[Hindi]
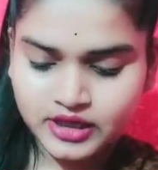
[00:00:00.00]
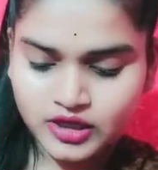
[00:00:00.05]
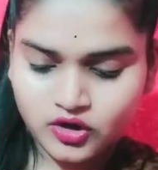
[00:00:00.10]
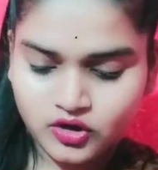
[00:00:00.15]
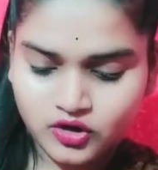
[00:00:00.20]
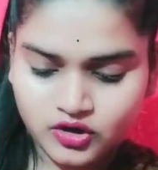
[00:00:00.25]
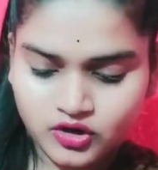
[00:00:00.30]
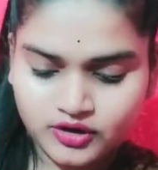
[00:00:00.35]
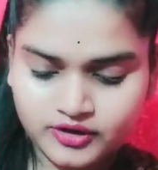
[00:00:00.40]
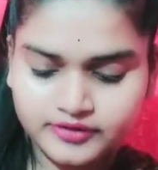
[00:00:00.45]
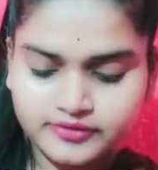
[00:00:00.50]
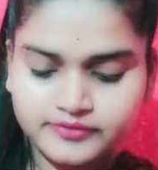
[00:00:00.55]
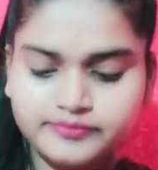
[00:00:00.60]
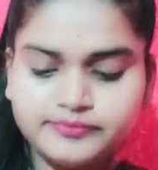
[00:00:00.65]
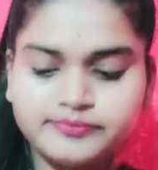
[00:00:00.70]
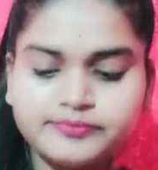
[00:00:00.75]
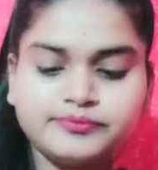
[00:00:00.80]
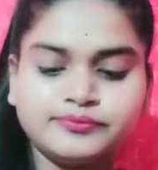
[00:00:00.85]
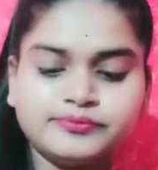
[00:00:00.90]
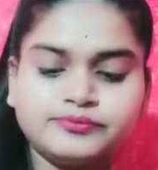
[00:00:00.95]
और
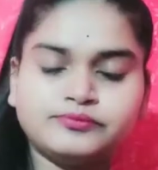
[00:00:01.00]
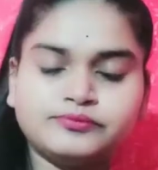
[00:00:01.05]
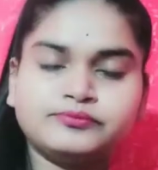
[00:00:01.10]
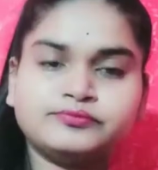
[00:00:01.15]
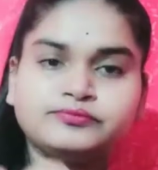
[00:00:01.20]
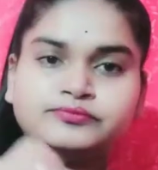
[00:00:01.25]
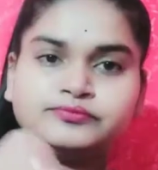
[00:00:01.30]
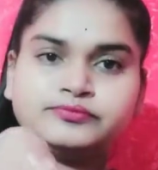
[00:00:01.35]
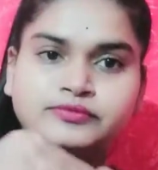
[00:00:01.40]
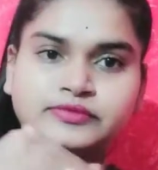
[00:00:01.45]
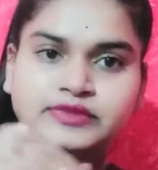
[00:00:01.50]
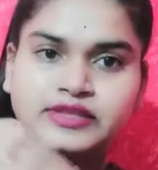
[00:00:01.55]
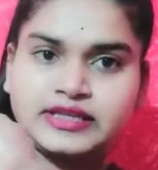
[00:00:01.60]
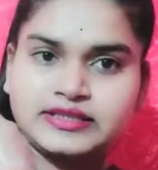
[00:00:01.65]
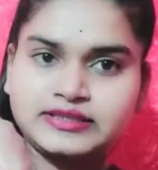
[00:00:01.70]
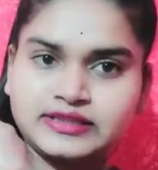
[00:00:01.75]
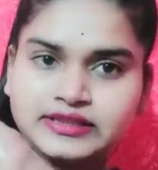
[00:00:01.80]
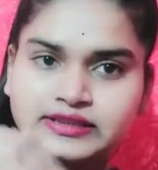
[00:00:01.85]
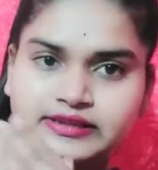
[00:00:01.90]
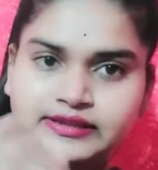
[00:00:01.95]
देख
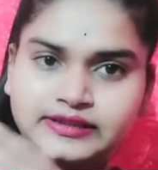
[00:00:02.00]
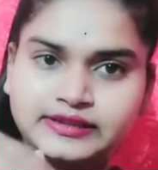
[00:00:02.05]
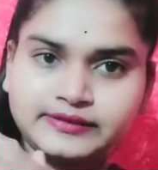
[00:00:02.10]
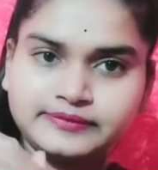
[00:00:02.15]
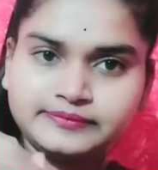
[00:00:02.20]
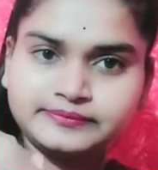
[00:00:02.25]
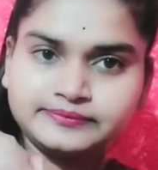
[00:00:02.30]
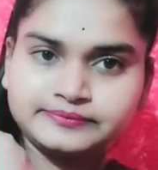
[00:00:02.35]
सकते हैं